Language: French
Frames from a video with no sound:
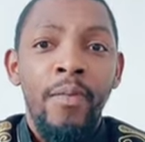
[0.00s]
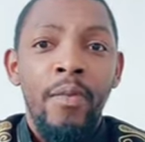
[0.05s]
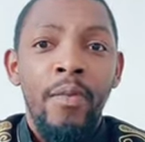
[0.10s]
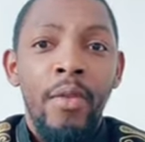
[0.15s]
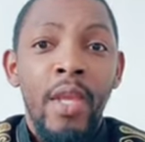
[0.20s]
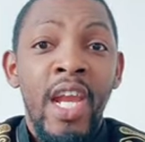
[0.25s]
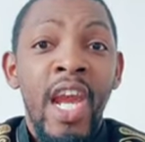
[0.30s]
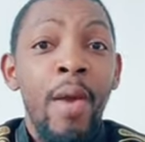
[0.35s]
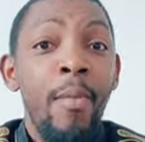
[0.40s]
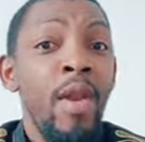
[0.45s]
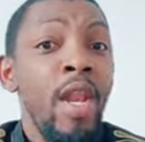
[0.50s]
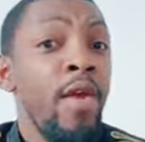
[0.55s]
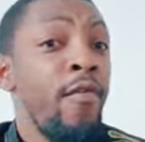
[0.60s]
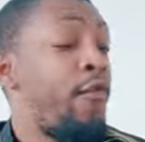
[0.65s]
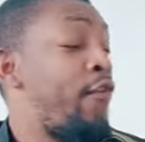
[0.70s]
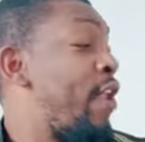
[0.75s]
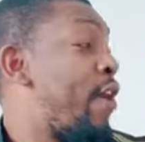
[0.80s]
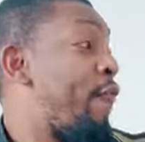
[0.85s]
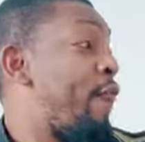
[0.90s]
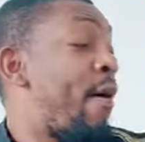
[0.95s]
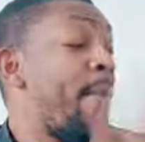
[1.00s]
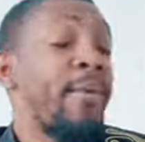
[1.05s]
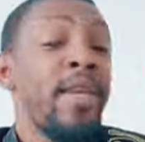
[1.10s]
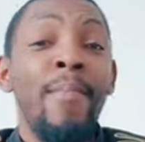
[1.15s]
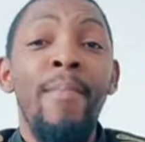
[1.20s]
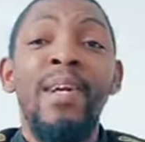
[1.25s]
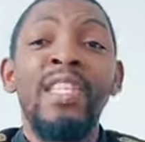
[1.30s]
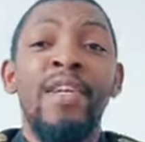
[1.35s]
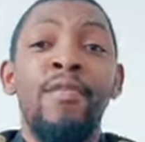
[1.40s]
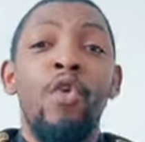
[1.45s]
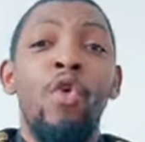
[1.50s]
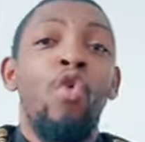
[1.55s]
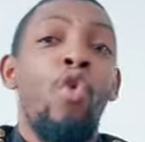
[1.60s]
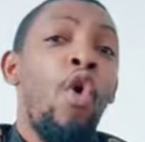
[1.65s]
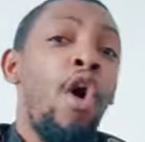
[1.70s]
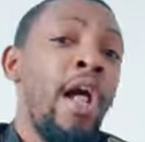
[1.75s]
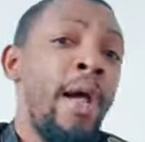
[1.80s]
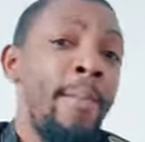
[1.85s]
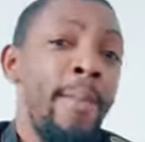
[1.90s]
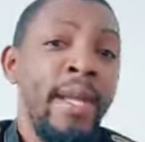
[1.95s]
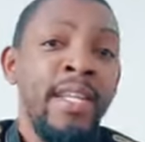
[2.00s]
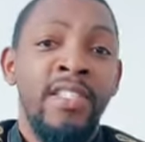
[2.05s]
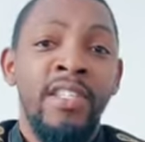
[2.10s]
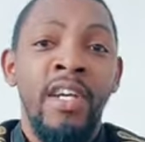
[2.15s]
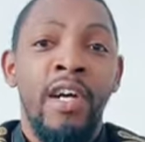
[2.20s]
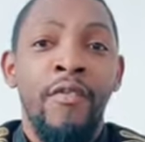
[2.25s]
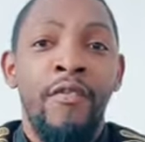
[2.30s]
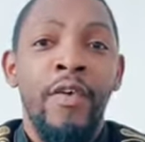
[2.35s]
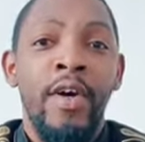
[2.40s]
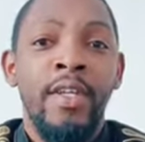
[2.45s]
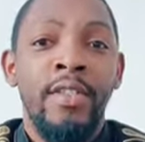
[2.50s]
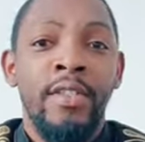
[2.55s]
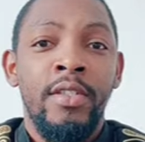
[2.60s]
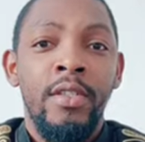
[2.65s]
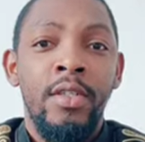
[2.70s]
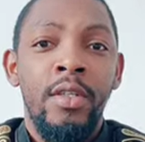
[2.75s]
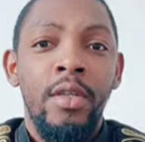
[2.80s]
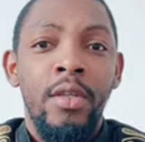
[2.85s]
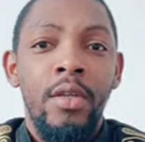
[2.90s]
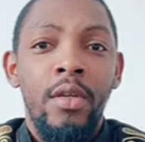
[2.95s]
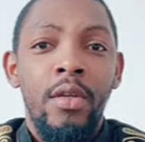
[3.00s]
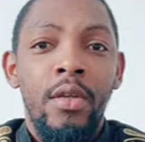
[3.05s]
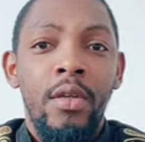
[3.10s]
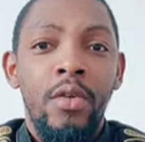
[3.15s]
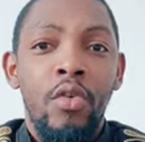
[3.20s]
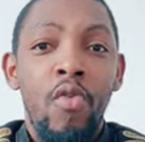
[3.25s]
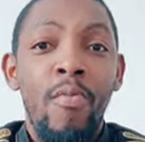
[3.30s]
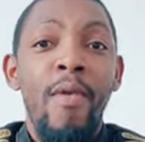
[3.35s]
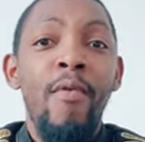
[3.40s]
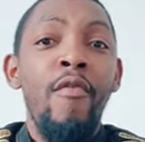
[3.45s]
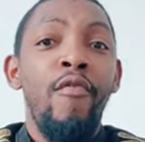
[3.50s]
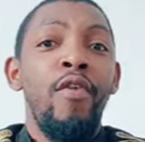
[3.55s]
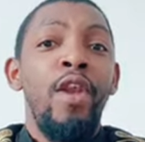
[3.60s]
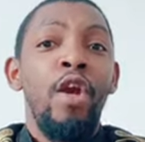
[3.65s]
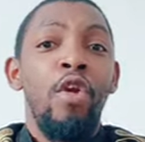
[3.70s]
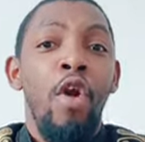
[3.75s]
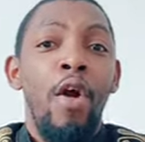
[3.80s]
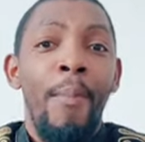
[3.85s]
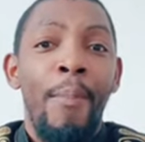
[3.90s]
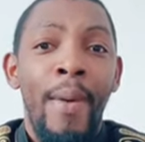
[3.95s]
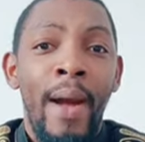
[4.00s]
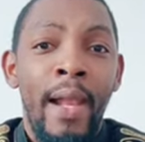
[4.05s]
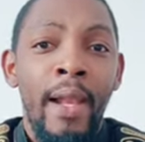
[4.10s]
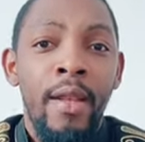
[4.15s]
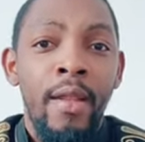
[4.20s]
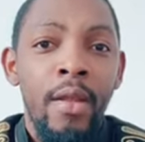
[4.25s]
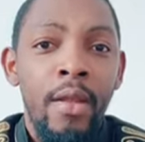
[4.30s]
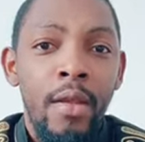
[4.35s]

Regardez les femmes qui marchent avec le coin en main ici en France. Ou bien vous voulez qu'on parle.